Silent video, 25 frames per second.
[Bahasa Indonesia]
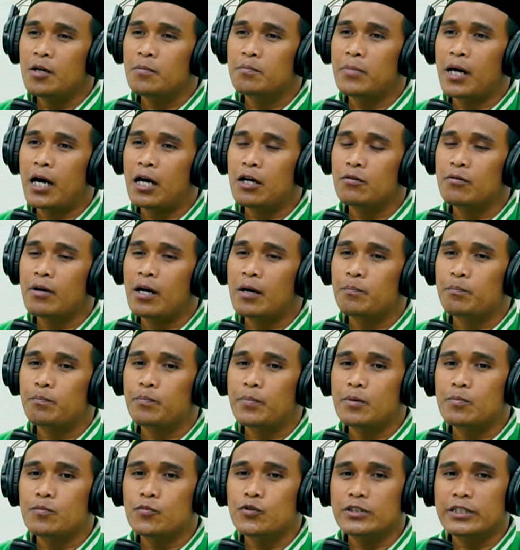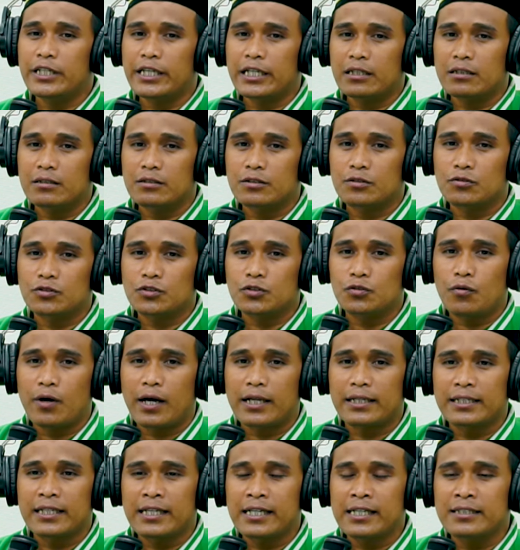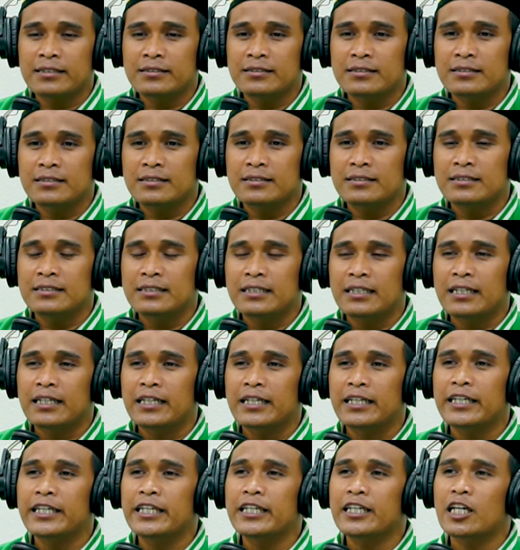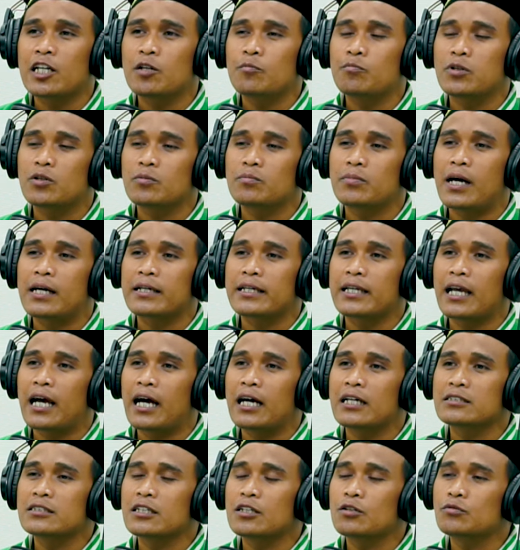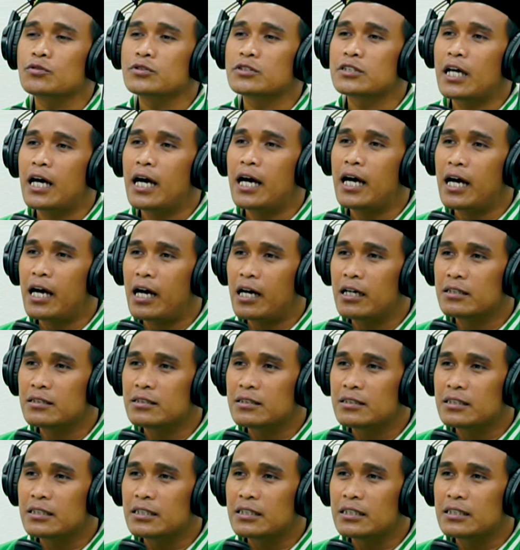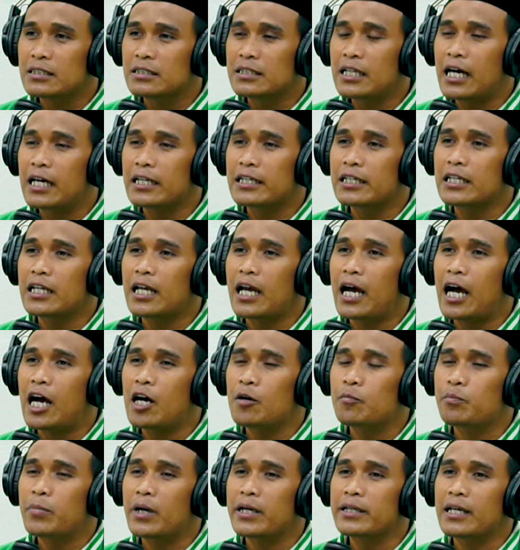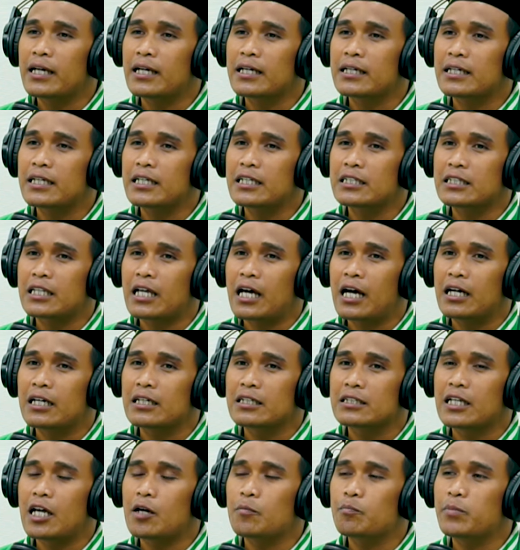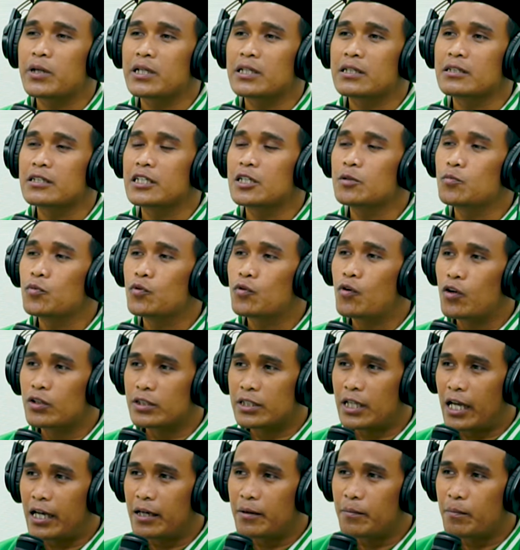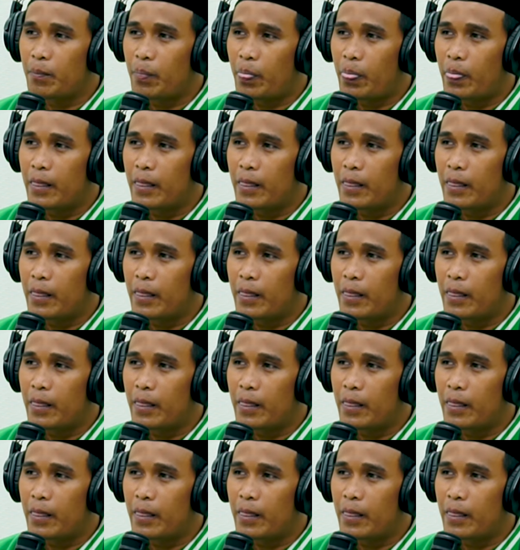bahwa pemudik tujuannya ingin berbagi hasil usaha dari apa yang kita dapat di ibu kota.